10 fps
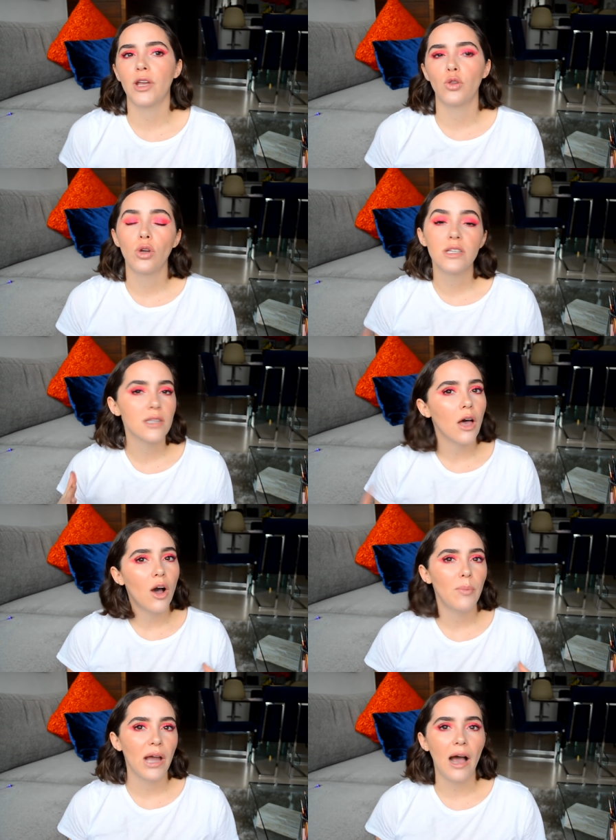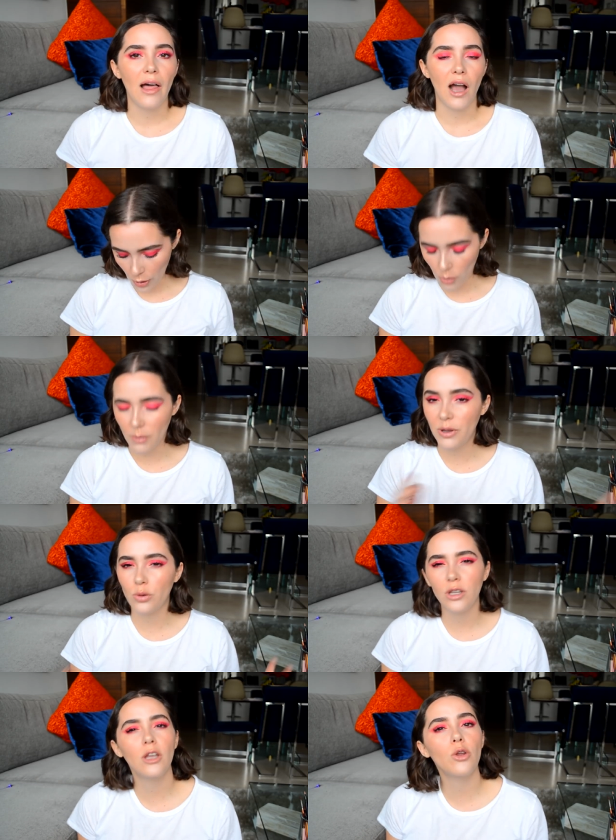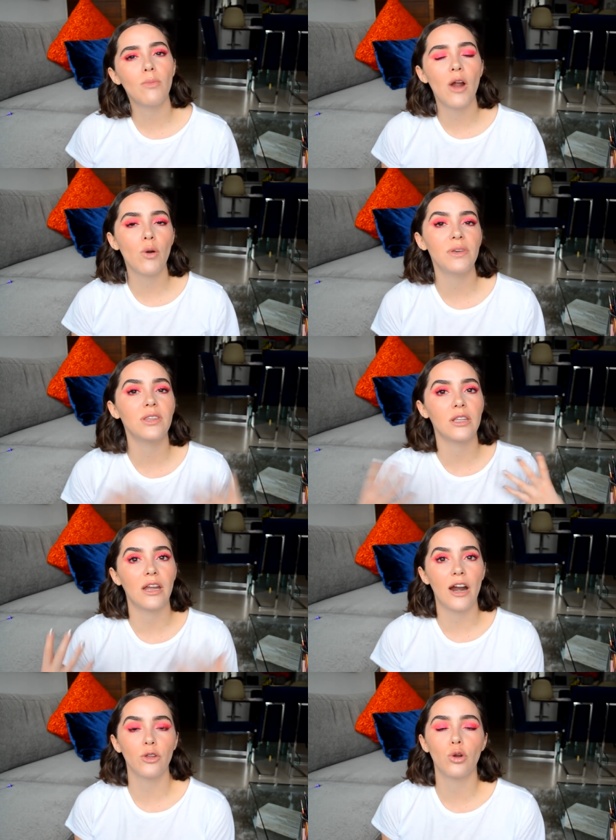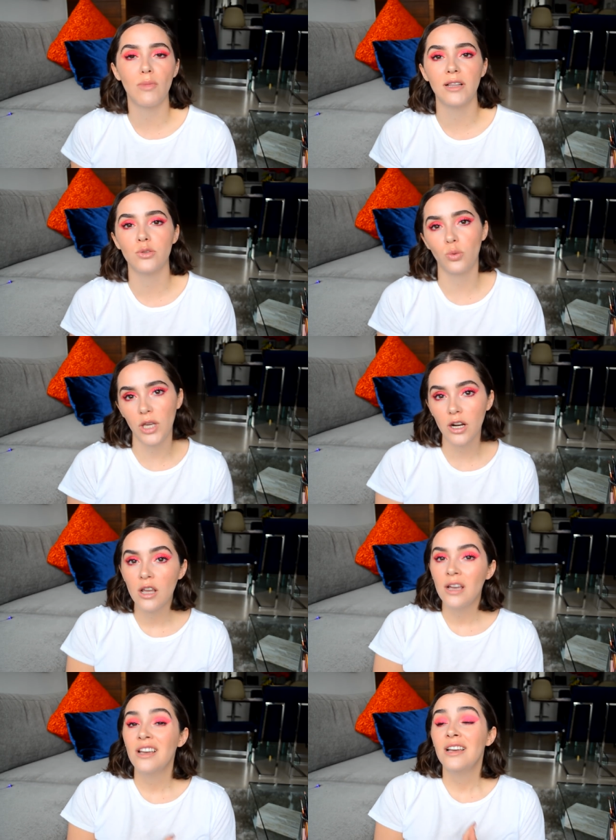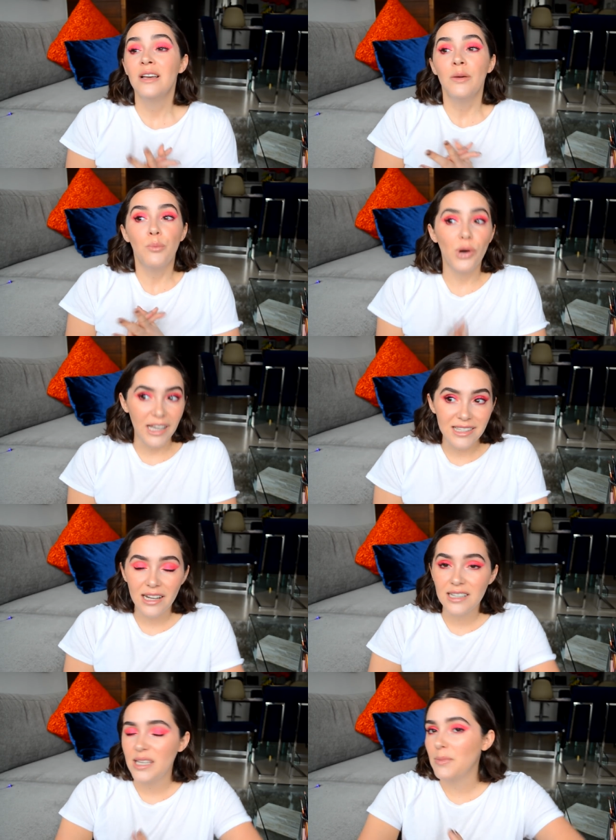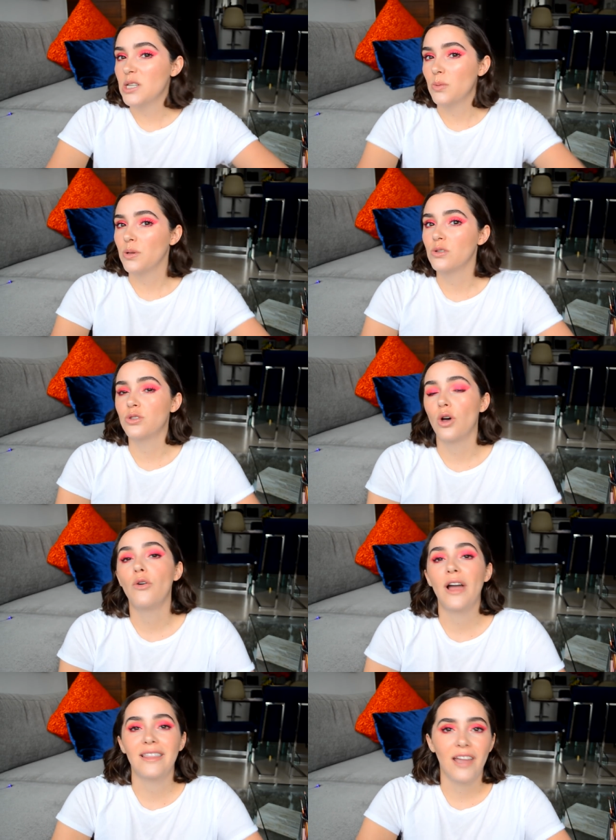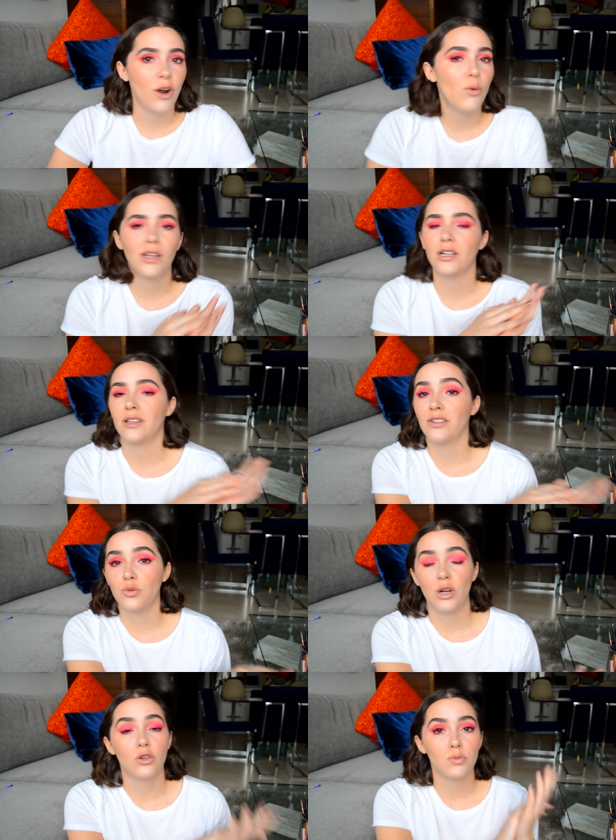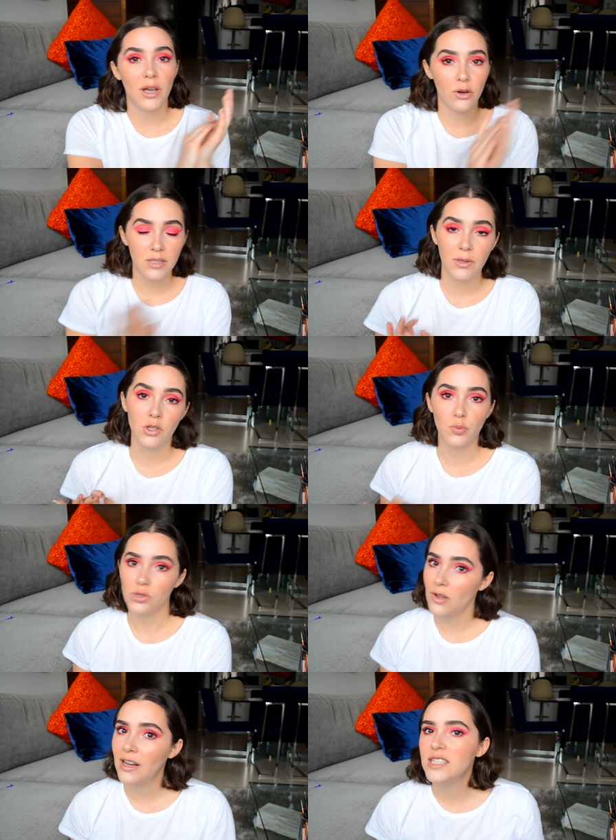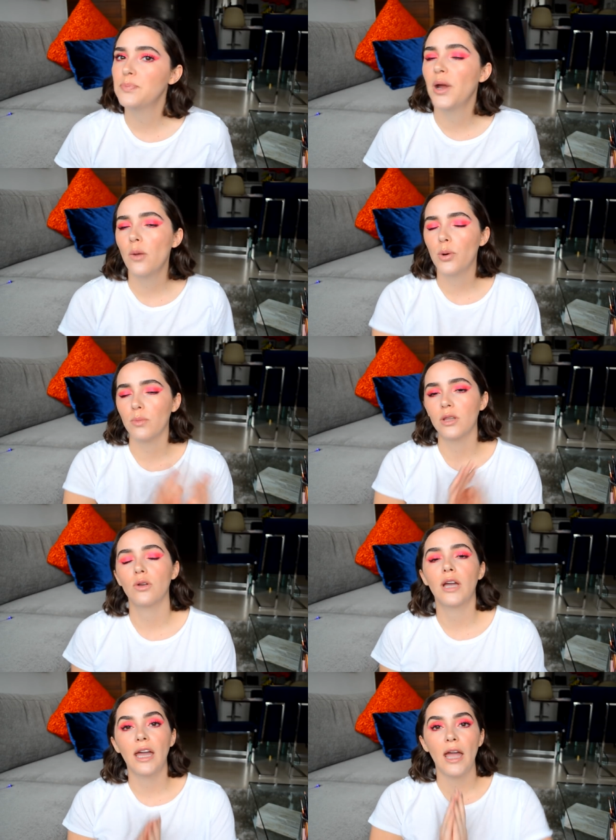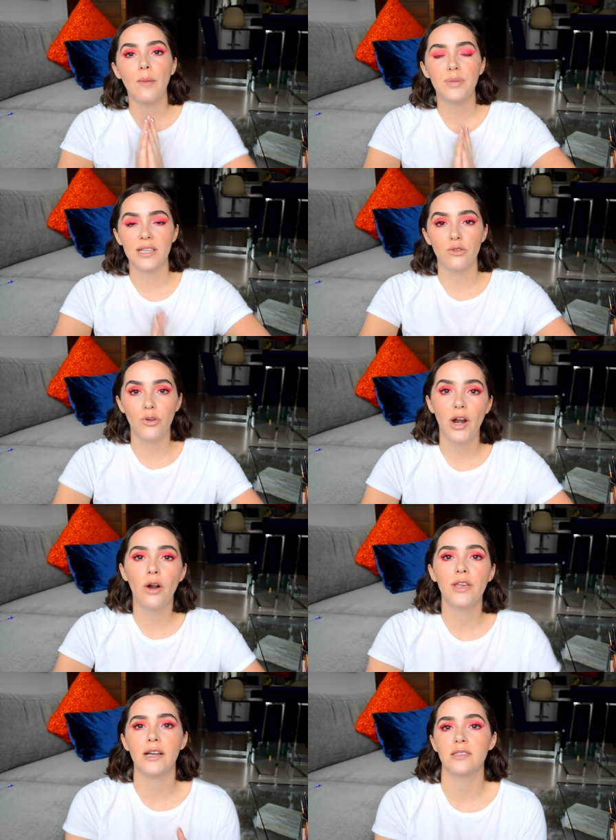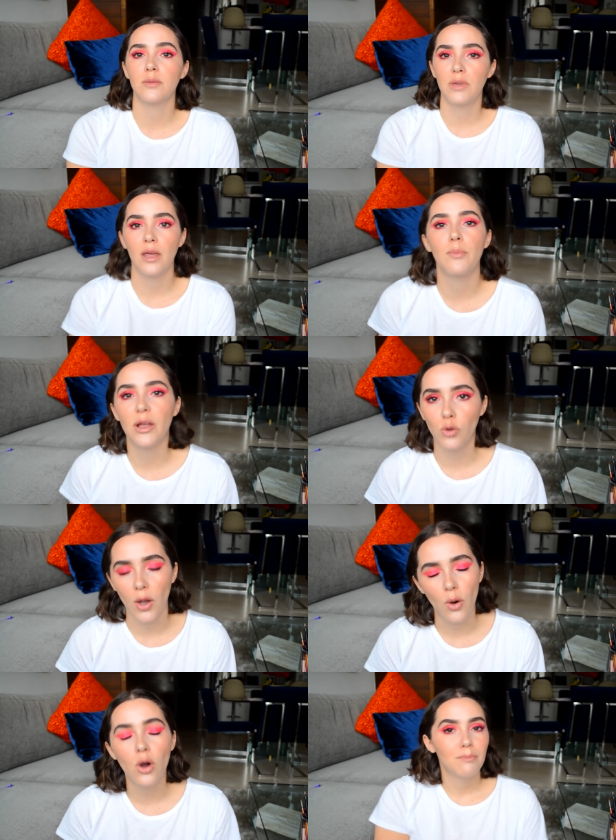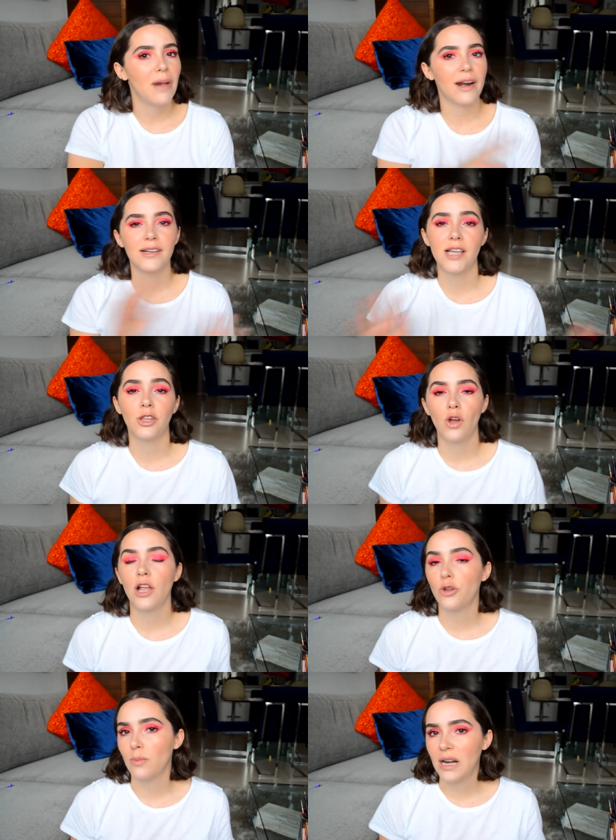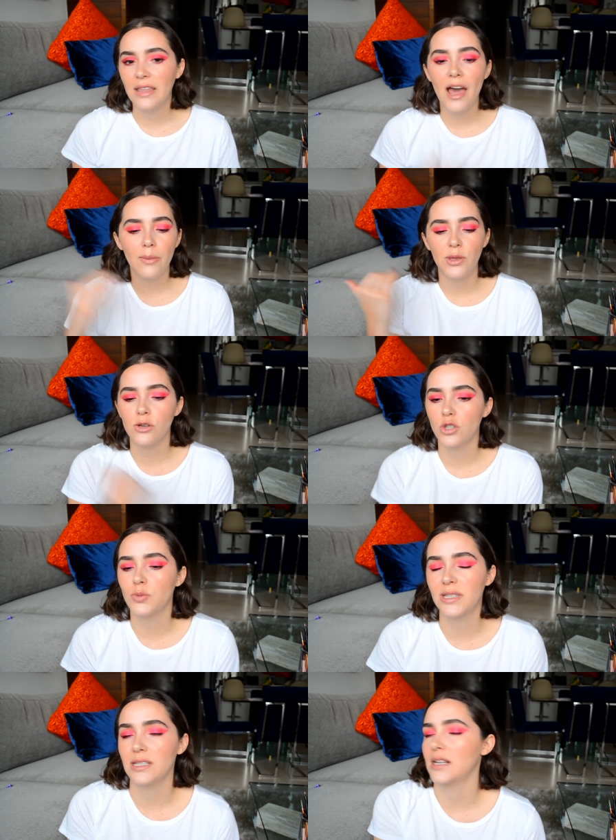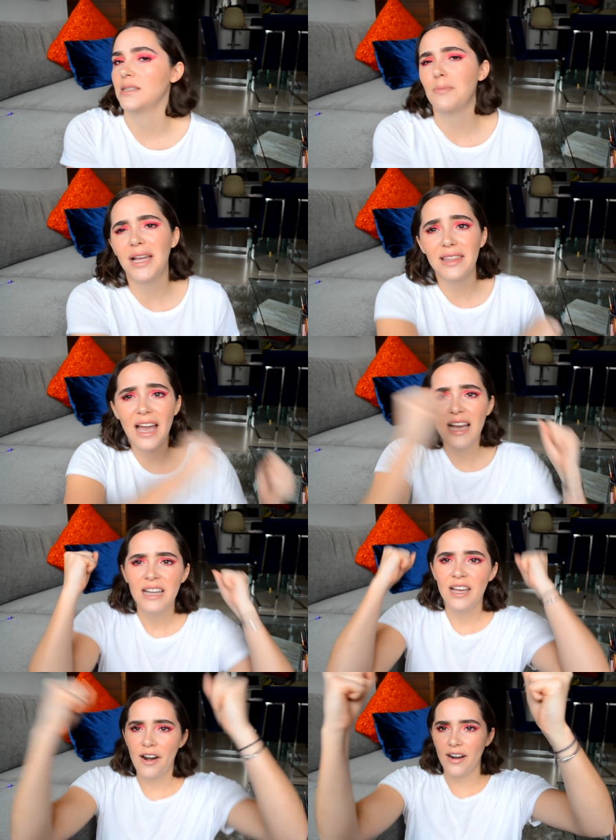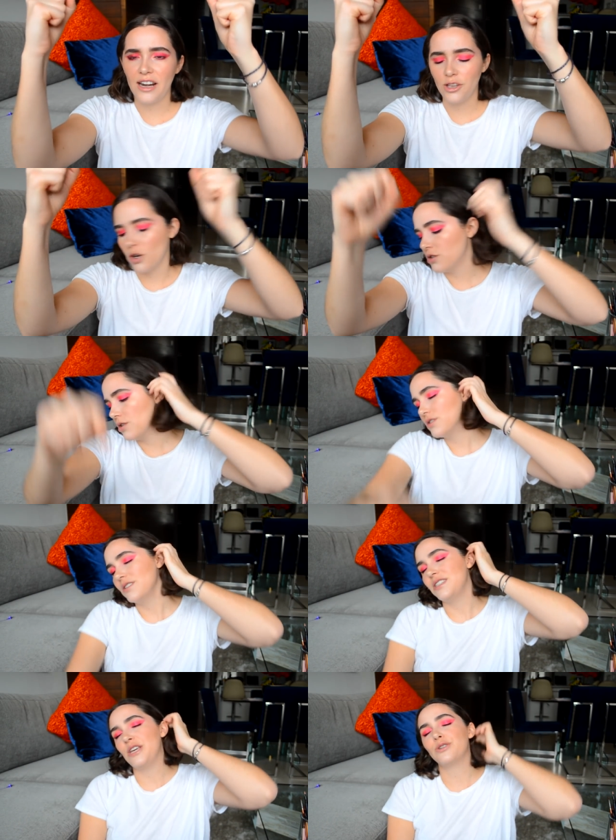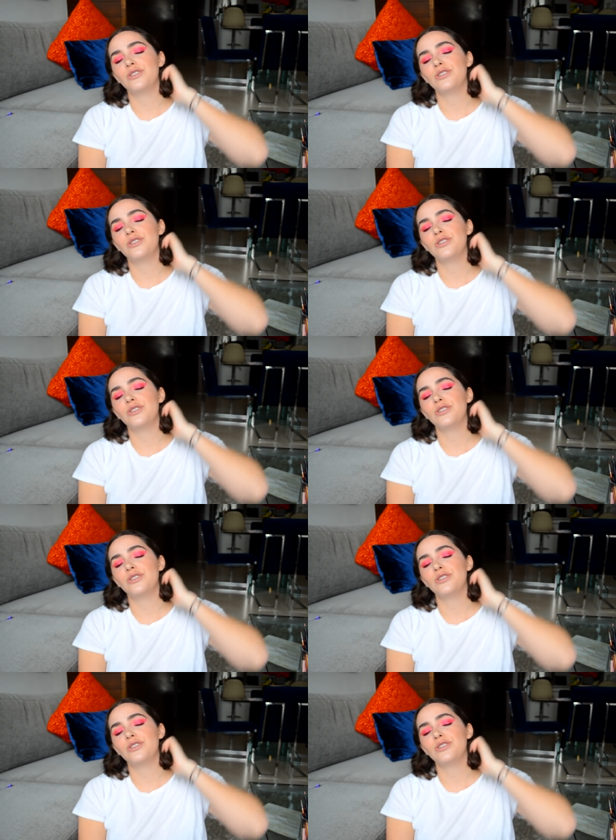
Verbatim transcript: porque no he estado apegada como a mi rutina normal o a mi itinerario normal de subir. Voy a estar así más o menos todo enero, voy a tratar de subir los mayores videos posibles, pero prometo que empezando febrero, ya que está en mi depa nuevo, va a regresar toda la normalidad, videos dos veces a la semana, religiosos, sí o